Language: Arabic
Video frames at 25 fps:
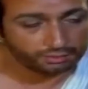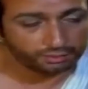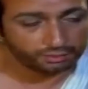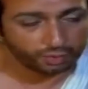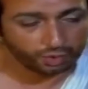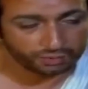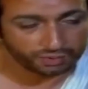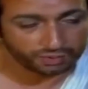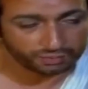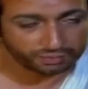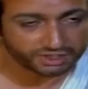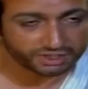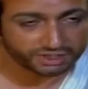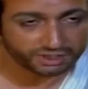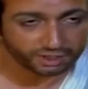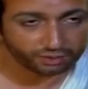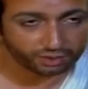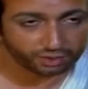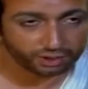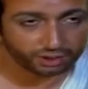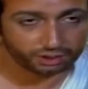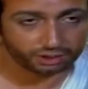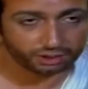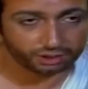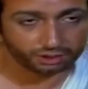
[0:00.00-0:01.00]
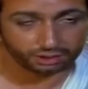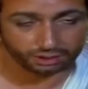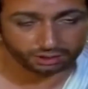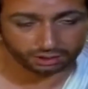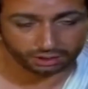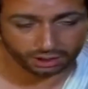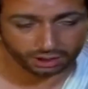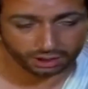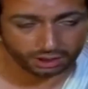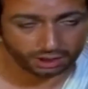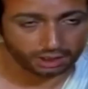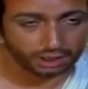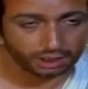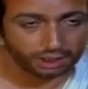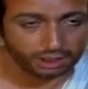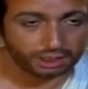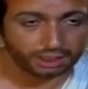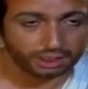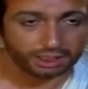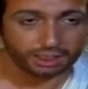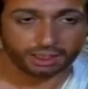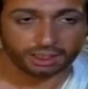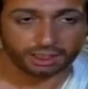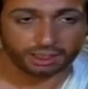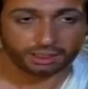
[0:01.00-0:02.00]
أنا مؤمن بالثورة
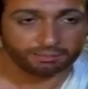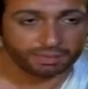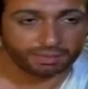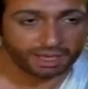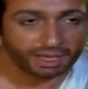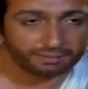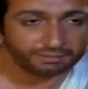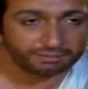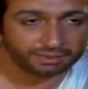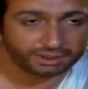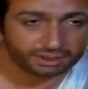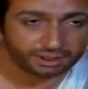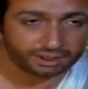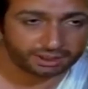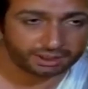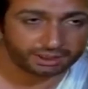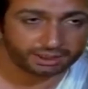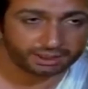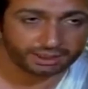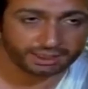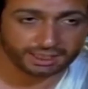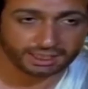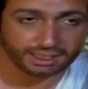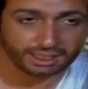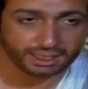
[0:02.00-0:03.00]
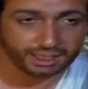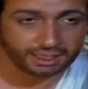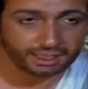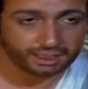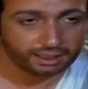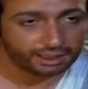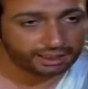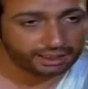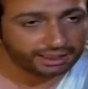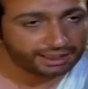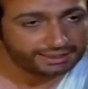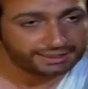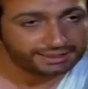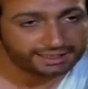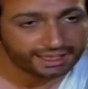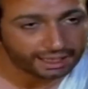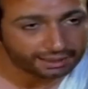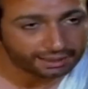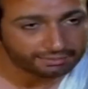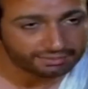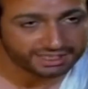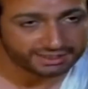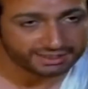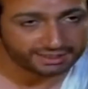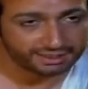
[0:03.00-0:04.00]
لما قامت كان
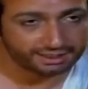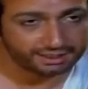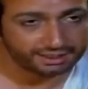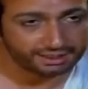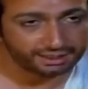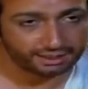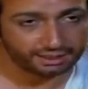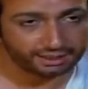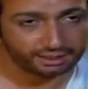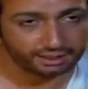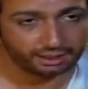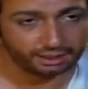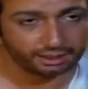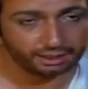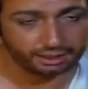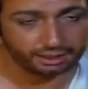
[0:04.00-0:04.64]
عندي خمس سنين